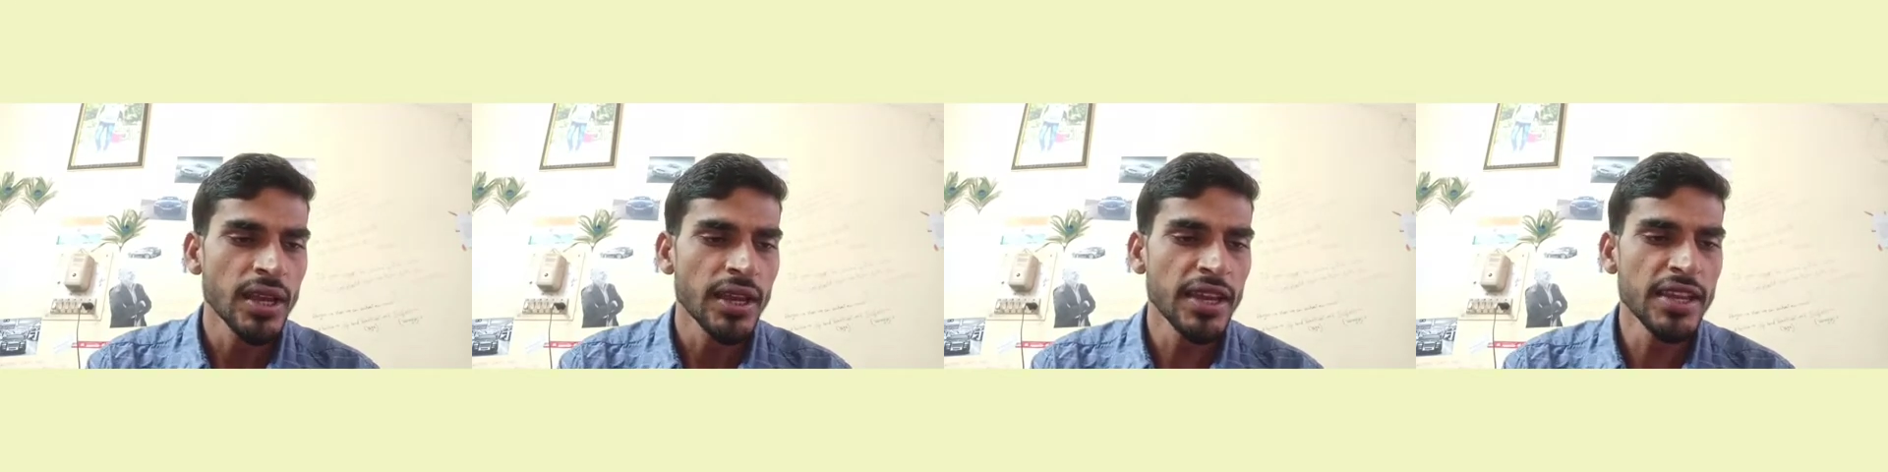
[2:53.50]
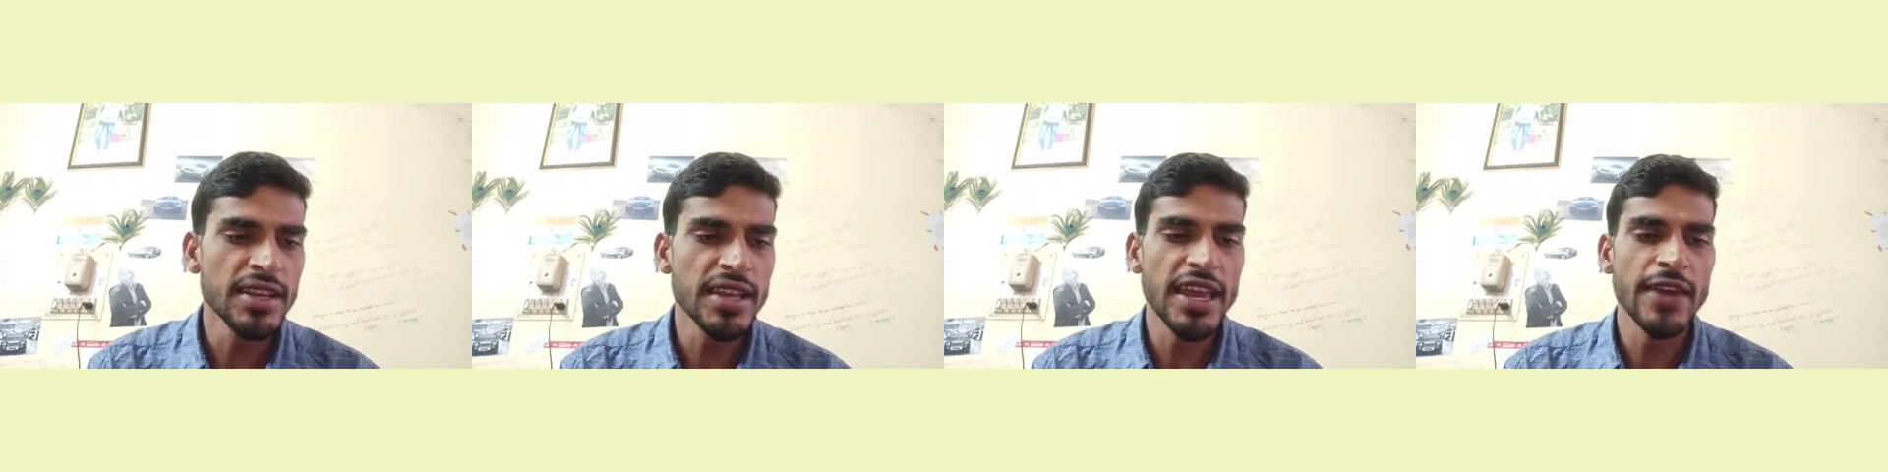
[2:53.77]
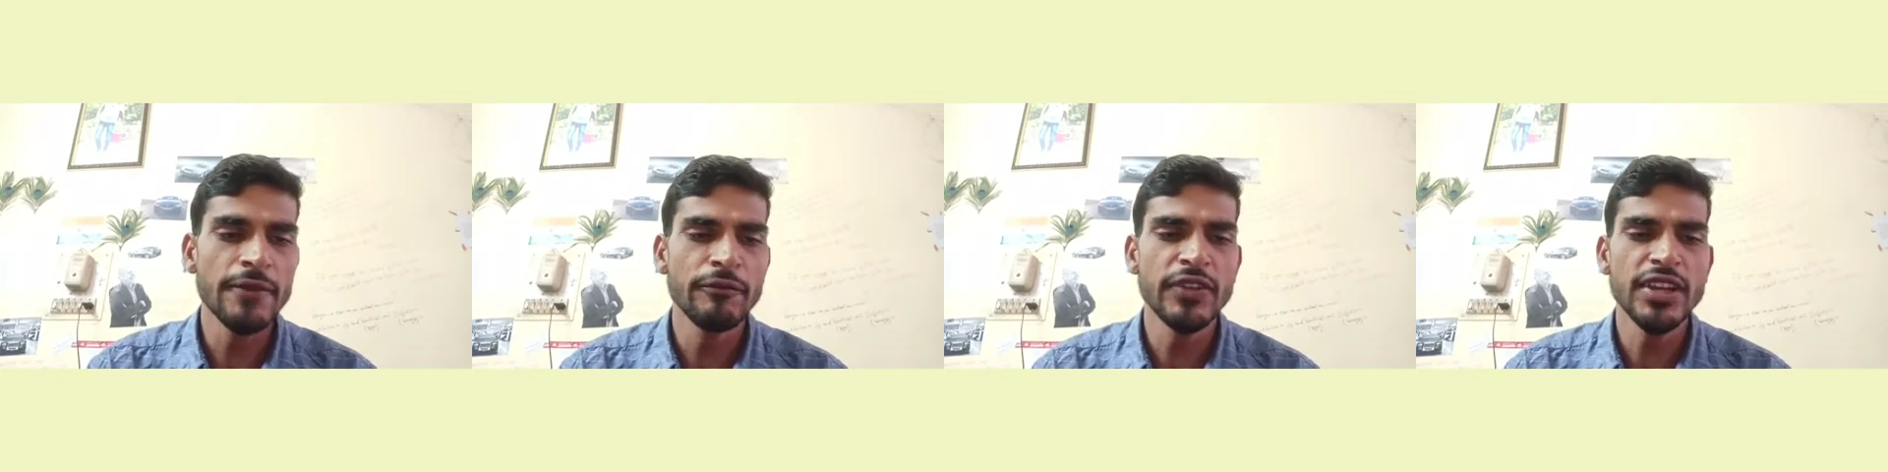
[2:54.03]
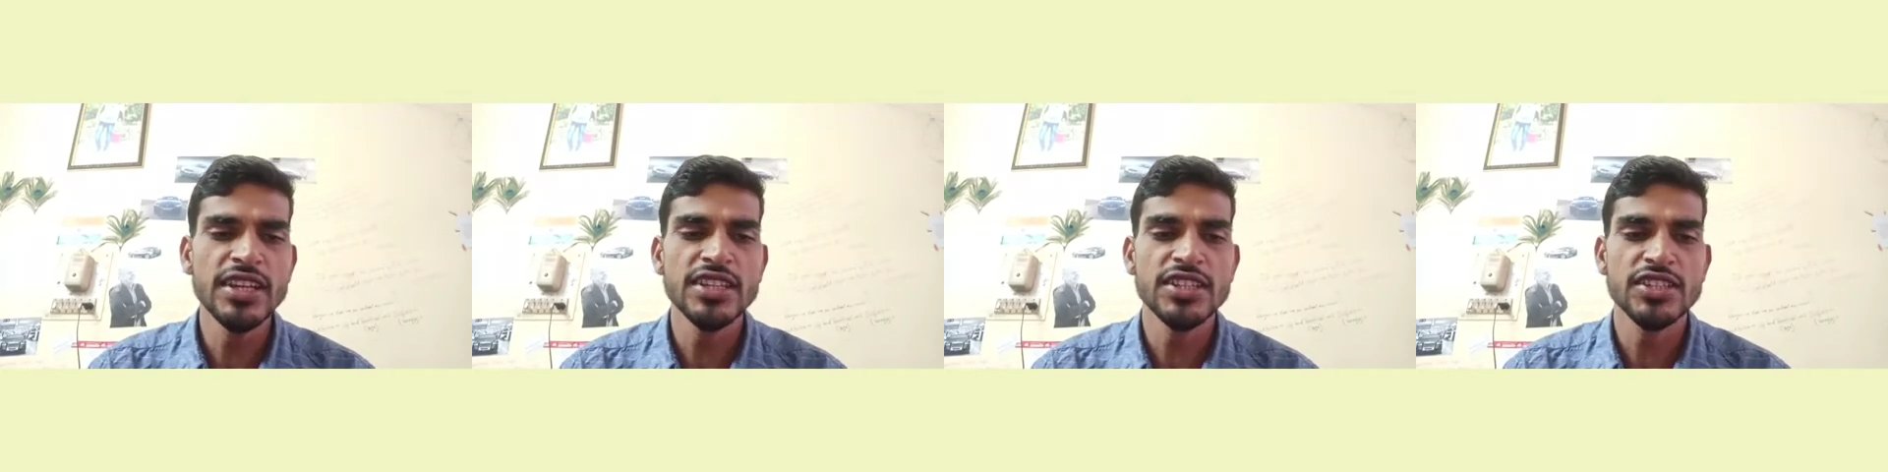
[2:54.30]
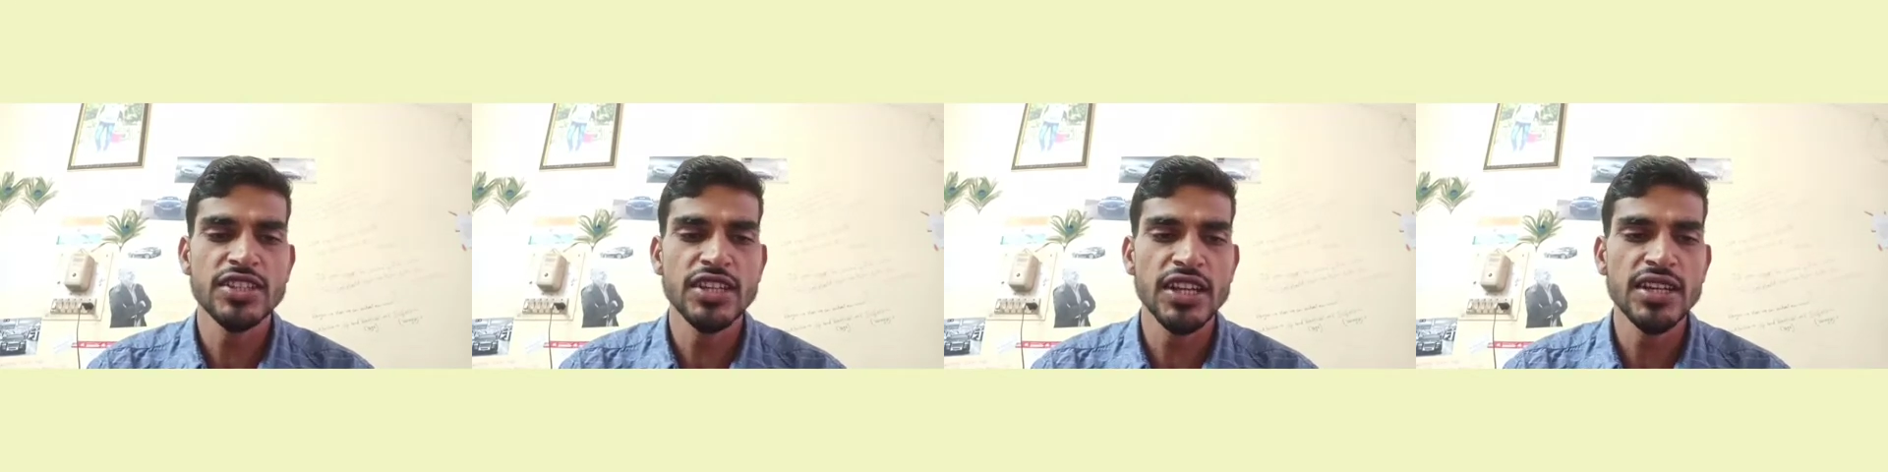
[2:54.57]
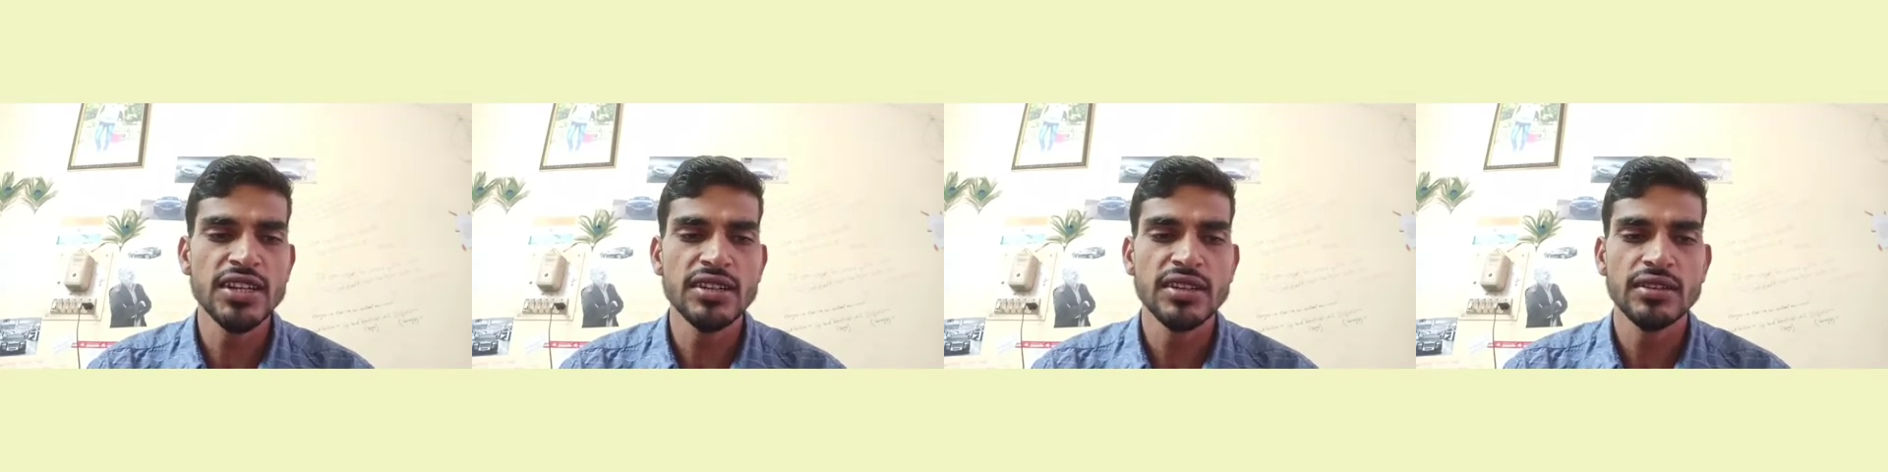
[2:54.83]
इन एवरी
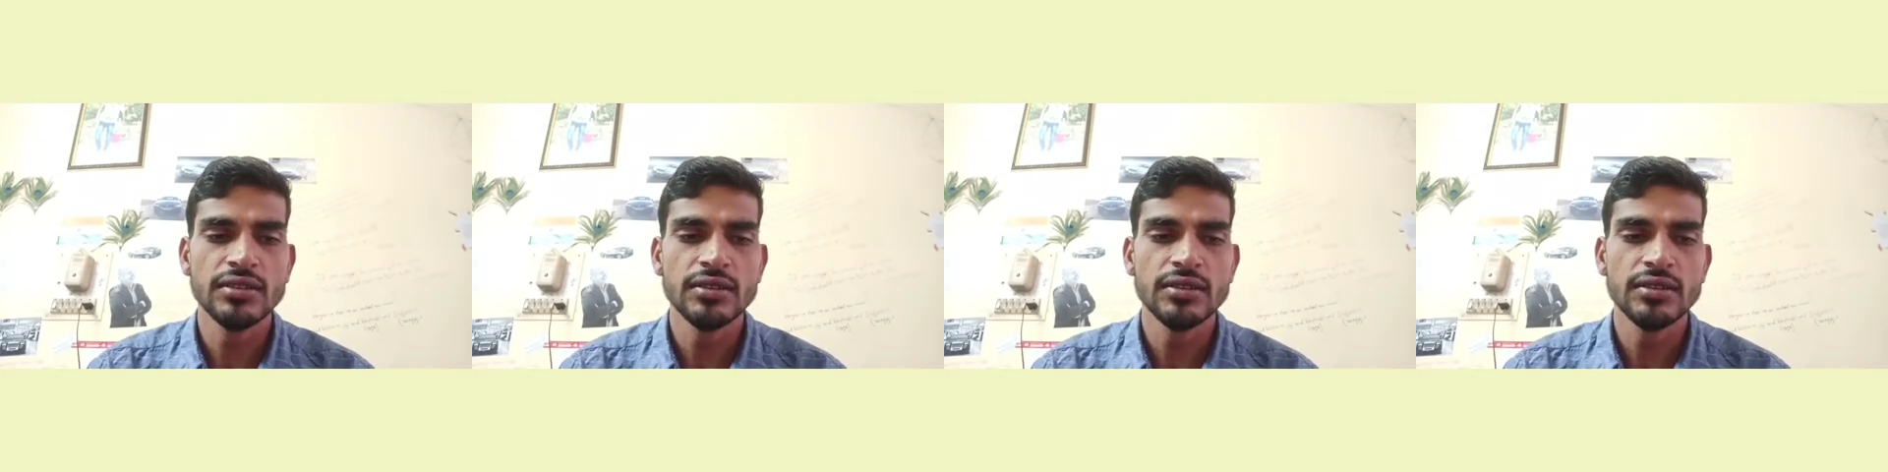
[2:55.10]
स्टेट